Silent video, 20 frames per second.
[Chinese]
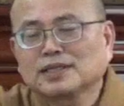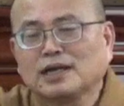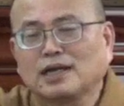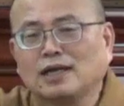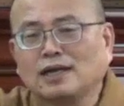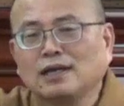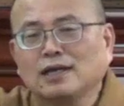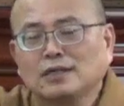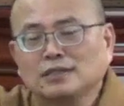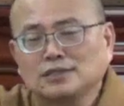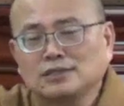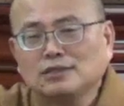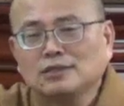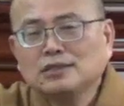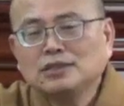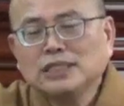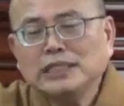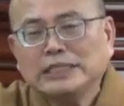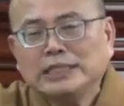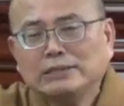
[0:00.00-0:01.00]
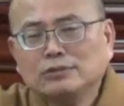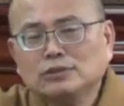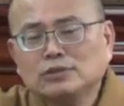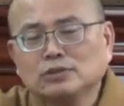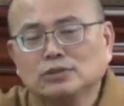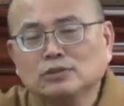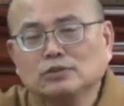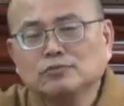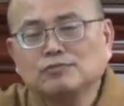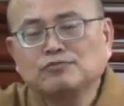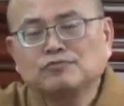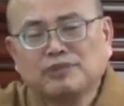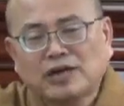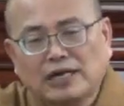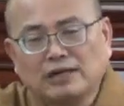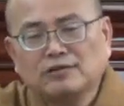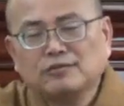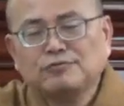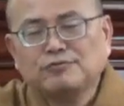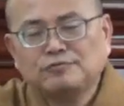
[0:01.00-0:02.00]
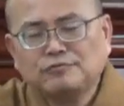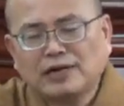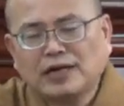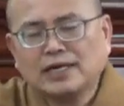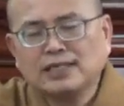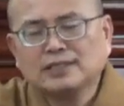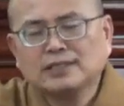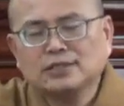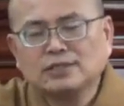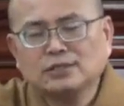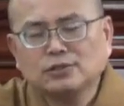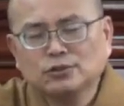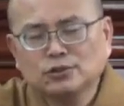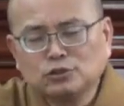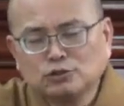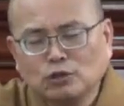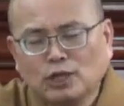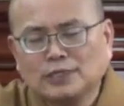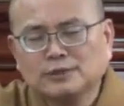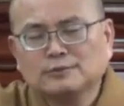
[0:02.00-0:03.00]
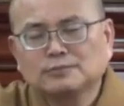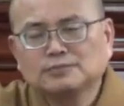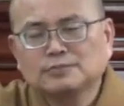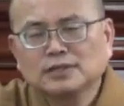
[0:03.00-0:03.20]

啊，所以你要有法法的流传，